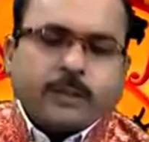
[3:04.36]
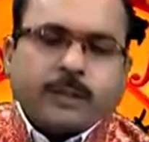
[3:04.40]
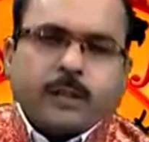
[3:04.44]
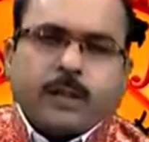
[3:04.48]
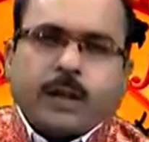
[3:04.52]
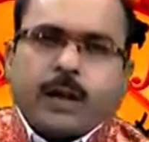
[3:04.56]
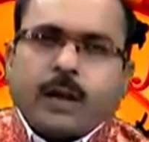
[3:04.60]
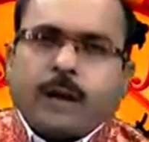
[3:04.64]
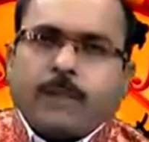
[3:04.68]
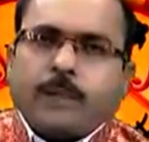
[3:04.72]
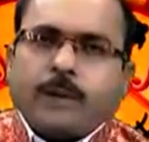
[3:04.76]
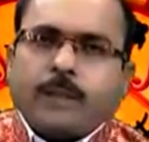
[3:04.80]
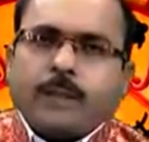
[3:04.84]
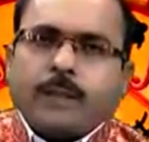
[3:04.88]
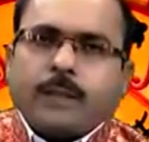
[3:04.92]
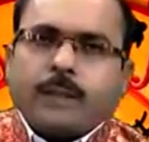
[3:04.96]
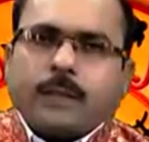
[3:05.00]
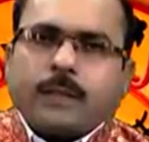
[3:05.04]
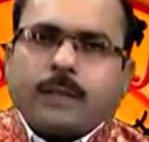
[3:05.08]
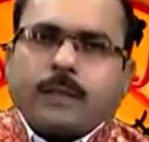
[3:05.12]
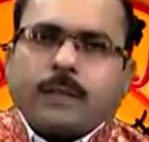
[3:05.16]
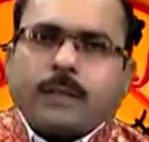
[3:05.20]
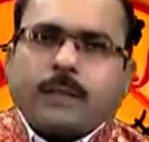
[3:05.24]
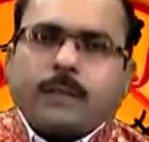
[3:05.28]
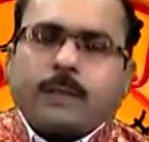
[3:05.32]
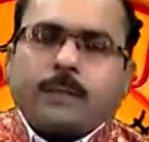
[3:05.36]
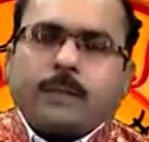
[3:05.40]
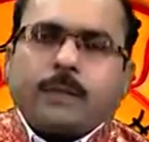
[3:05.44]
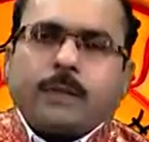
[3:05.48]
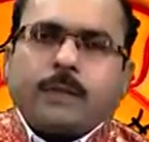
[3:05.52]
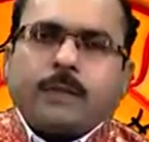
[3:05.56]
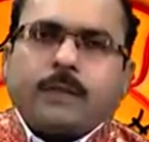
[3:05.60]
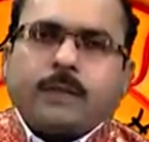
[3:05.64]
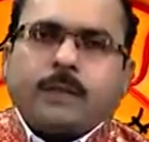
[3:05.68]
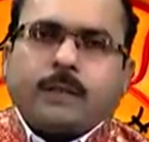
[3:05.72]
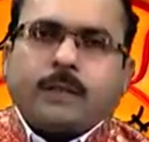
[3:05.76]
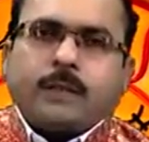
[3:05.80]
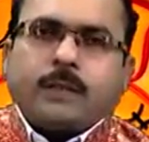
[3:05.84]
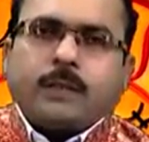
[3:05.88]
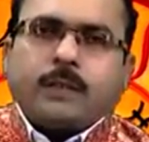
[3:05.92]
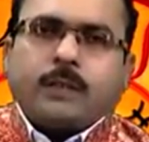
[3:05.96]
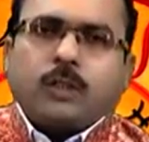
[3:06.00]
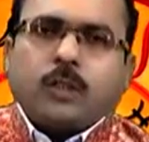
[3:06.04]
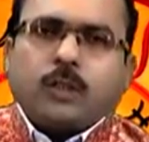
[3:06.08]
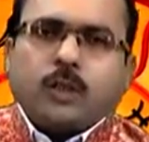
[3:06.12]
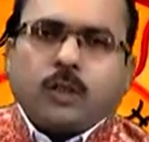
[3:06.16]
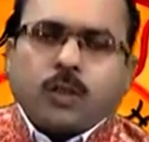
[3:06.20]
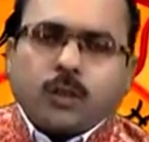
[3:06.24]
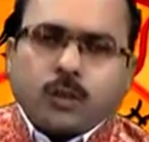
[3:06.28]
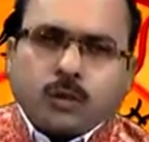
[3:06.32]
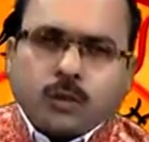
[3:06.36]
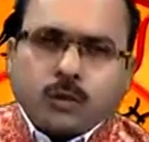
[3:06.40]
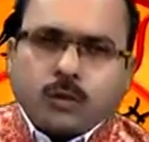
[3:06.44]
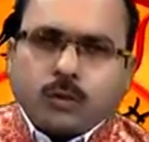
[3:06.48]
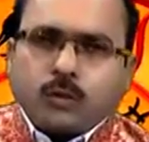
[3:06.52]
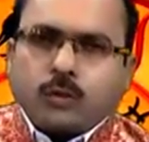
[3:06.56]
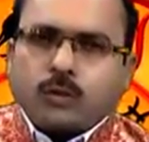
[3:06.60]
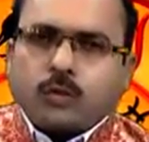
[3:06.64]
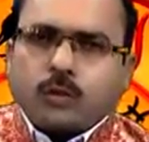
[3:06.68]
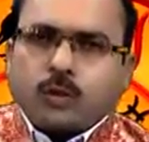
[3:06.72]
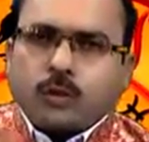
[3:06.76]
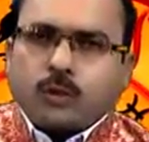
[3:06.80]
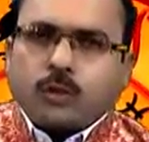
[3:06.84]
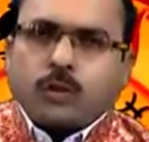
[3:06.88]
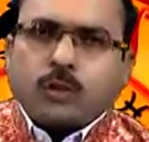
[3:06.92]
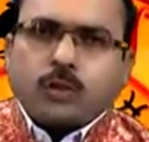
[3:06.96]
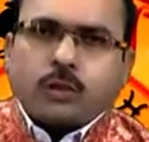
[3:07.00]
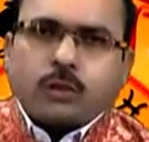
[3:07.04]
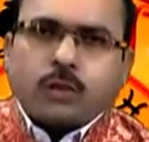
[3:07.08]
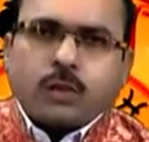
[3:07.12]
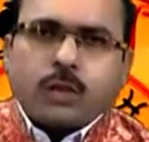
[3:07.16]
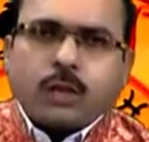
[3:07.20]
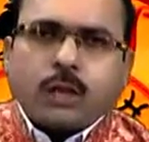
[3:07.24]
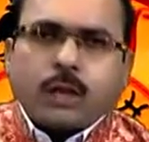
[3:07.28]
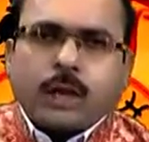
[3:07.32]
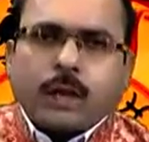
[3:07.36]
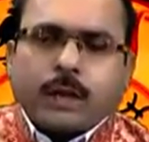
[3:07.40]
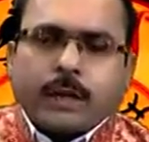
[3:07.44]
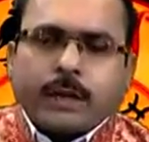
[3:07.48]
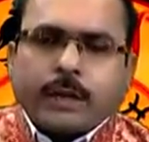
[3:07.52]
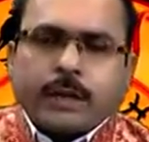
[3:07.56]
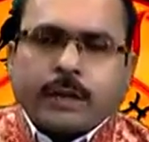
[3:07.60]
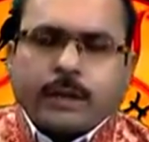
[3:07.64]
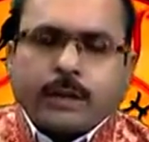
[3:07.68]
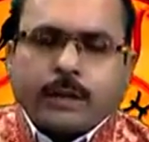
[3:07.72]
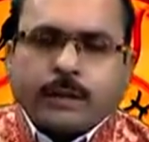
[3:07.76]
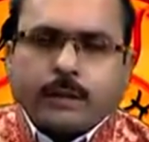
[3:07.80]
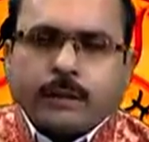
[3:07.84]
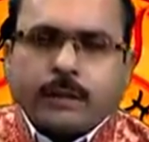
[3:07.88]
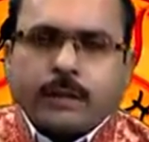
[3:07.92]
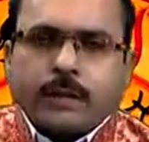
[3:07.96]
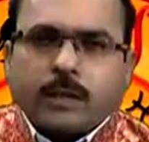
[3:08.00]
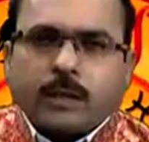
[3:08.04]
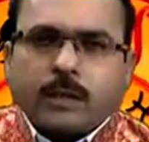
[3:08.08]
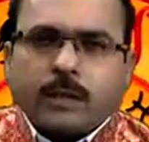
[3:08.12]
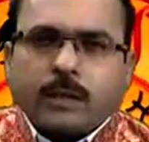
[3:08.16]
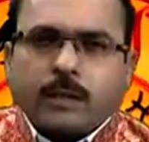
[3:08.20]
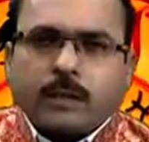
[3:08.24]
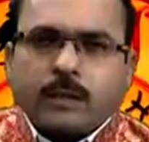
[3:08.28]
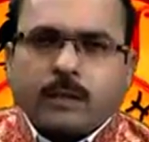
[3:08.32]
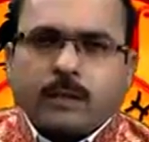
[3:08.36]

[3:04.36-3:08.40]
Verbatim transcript: যে আমাদের দেখবেন যে সত্তর দশকের আগে যারা